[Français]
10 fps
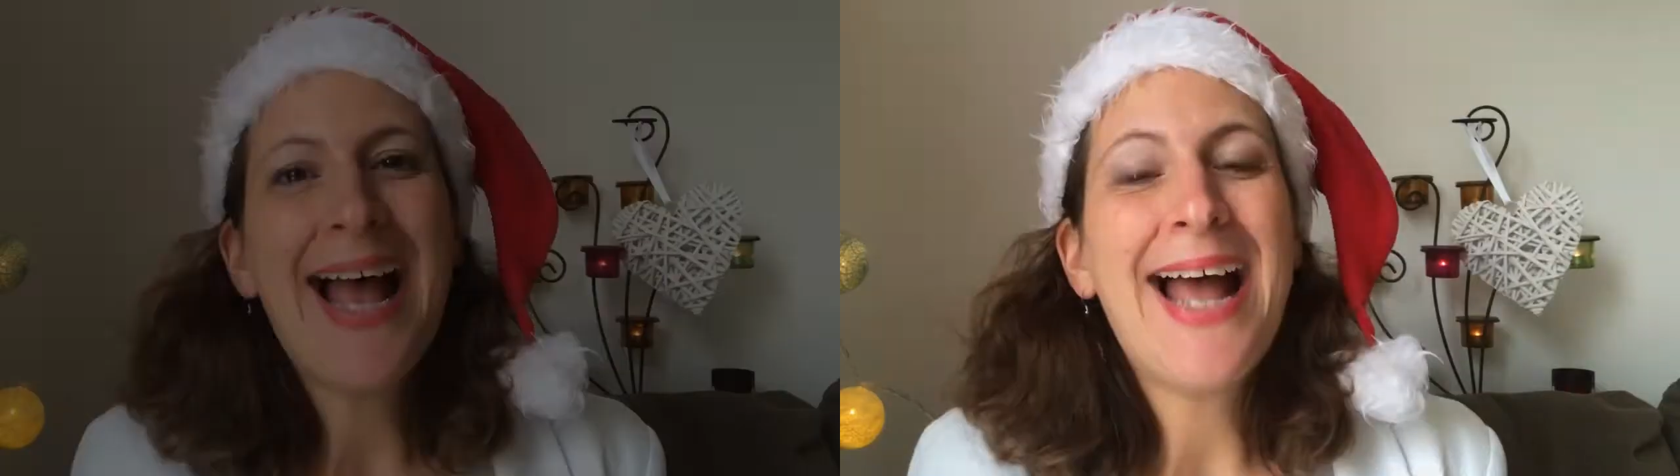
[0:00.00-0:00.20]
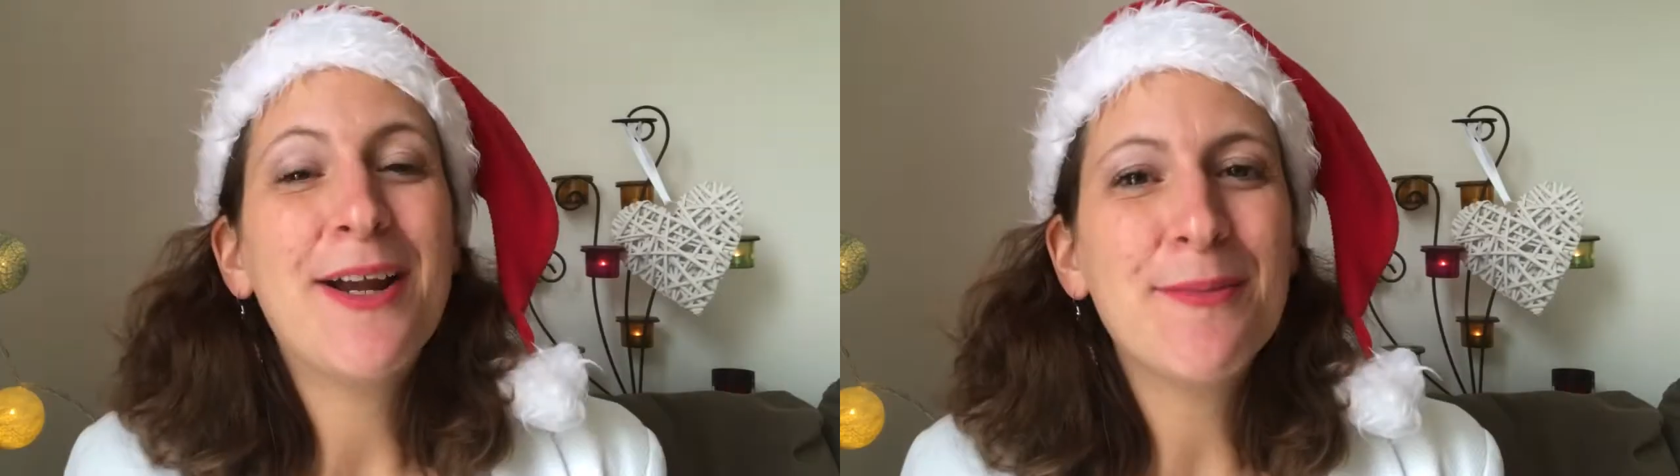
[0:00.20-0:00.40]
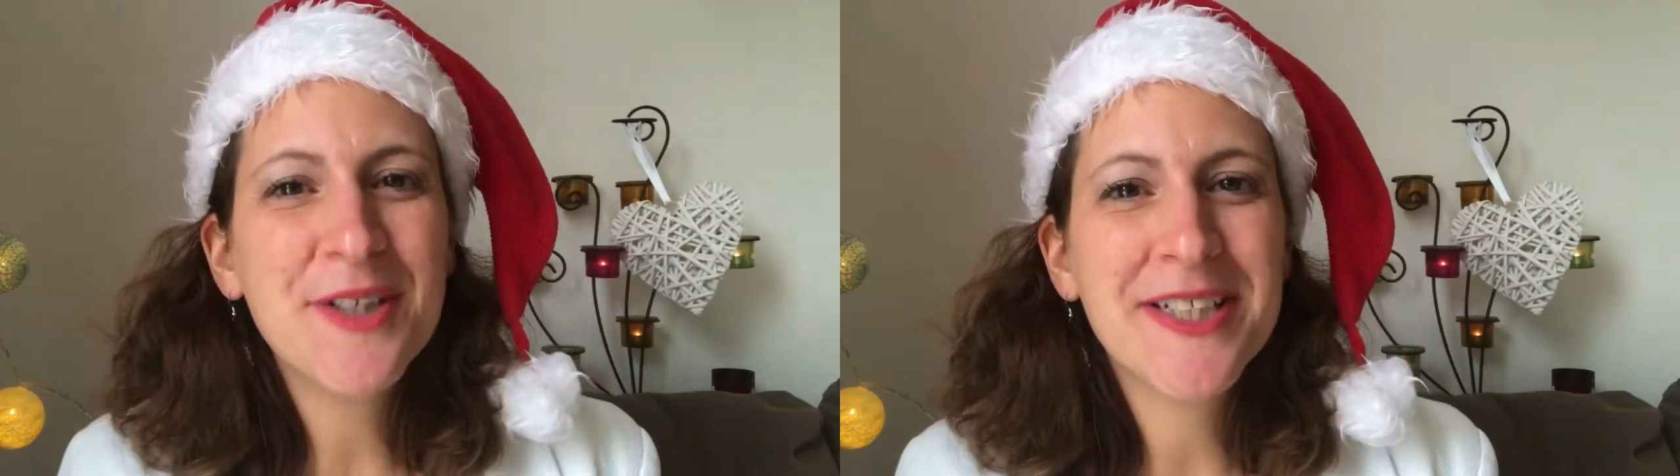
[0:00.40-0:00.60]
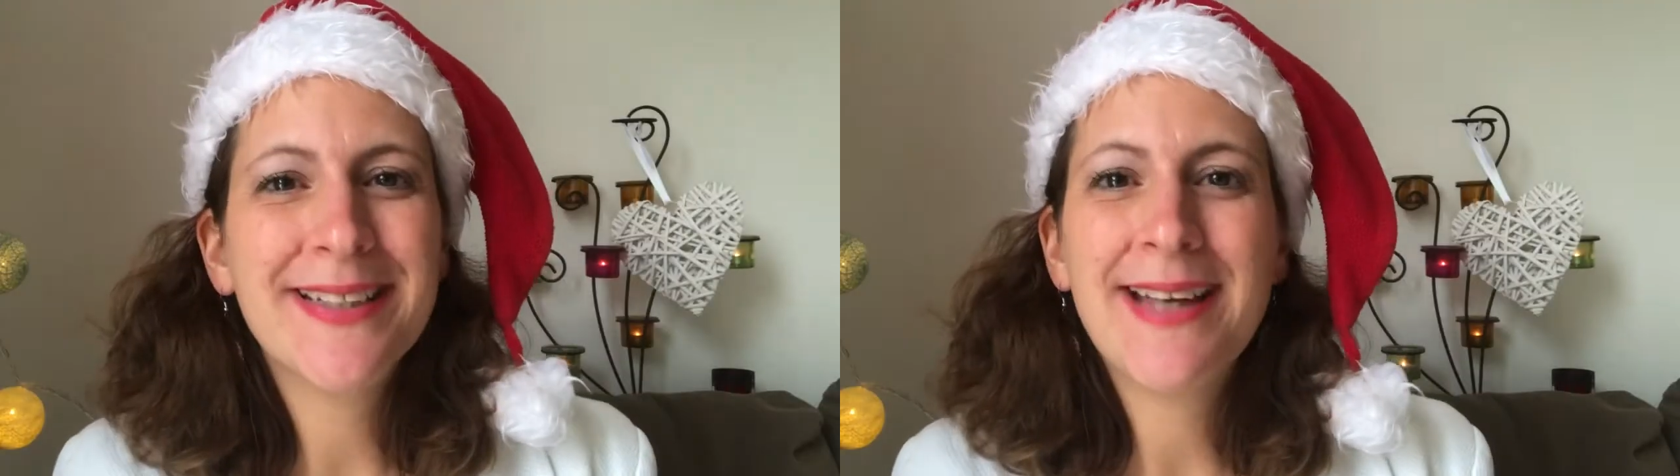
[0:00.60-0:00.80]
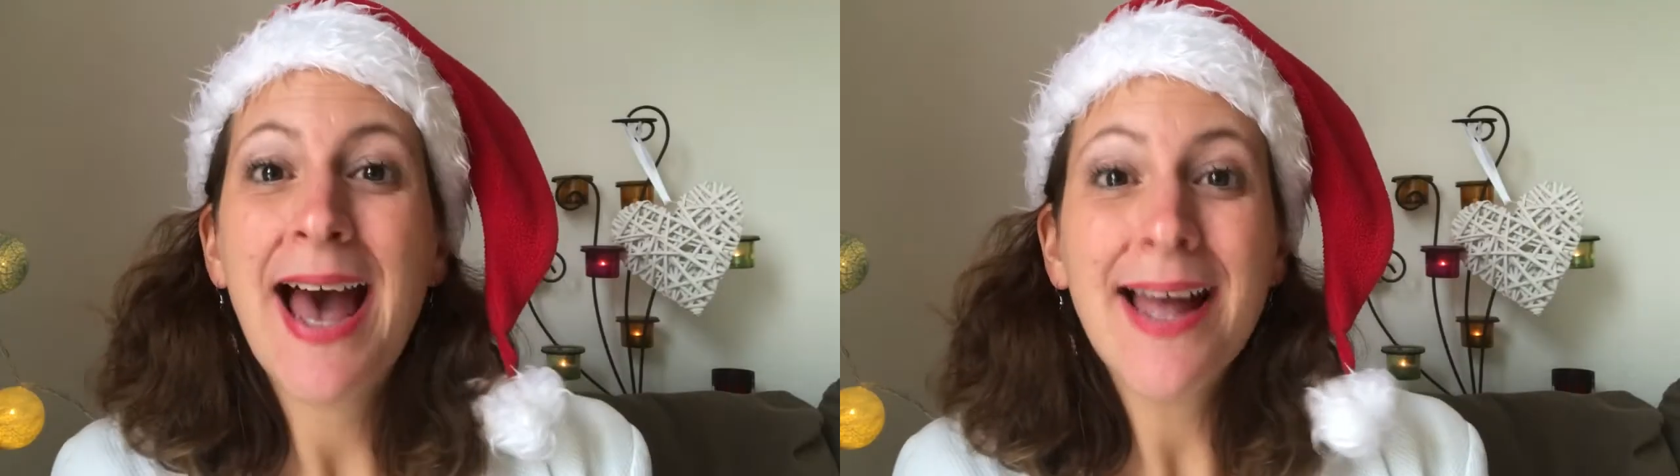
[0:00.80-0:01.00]
Alors moi
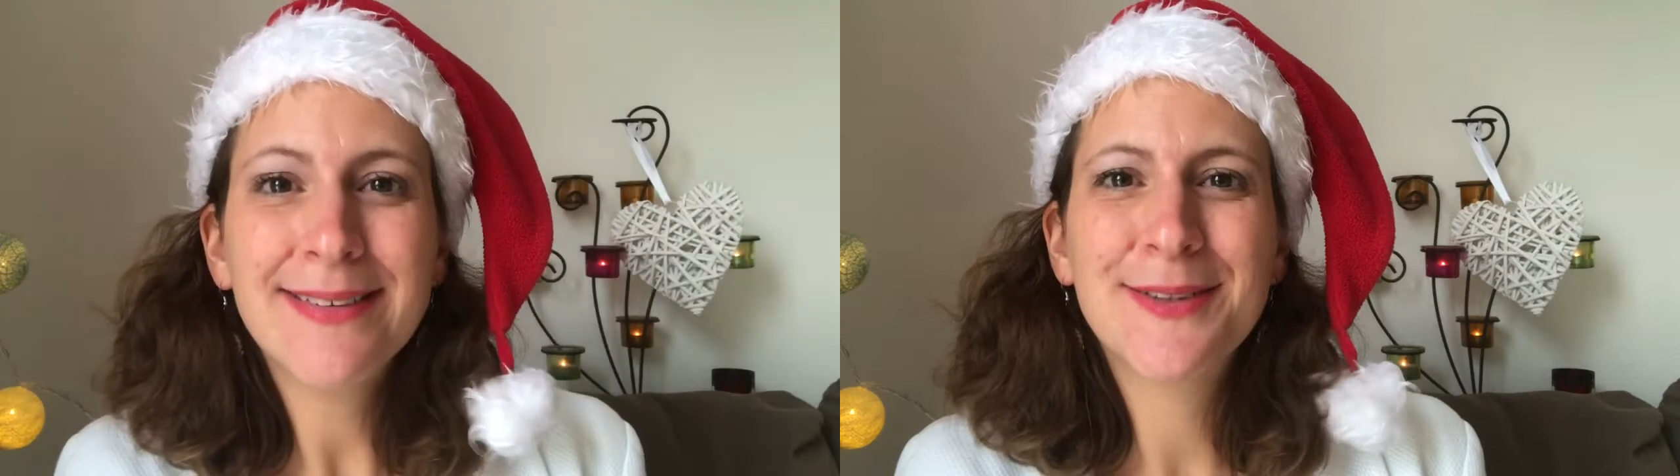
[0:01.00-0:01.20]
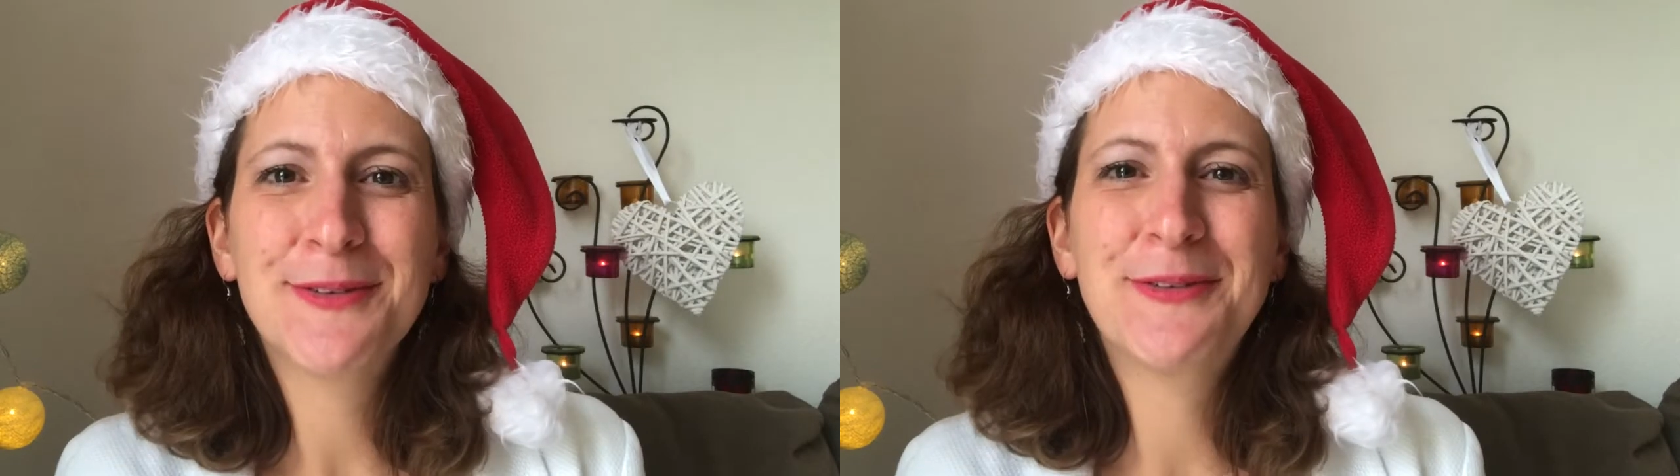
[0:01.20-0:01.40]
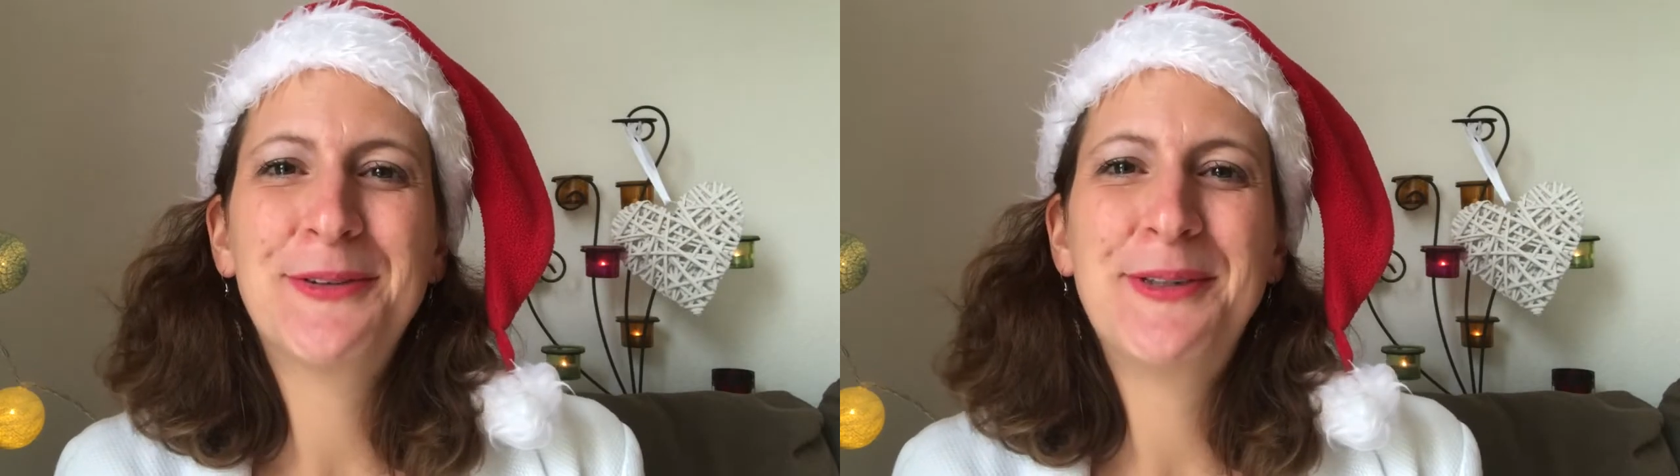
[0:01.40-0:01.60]
j'ai hâte de